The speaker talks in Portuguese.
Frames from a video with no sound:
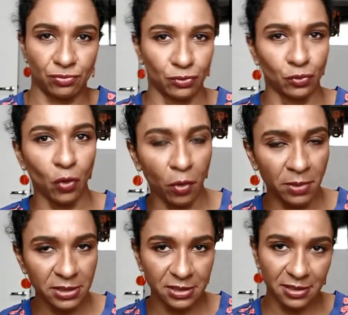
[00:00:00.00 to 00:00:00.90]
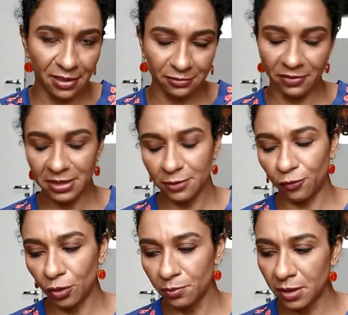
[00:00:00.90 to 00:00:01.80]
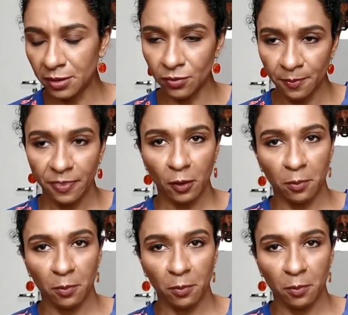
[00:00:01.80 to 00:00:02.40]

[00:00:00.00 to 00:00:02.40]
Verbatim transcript: dos nômades, lá vai se formando,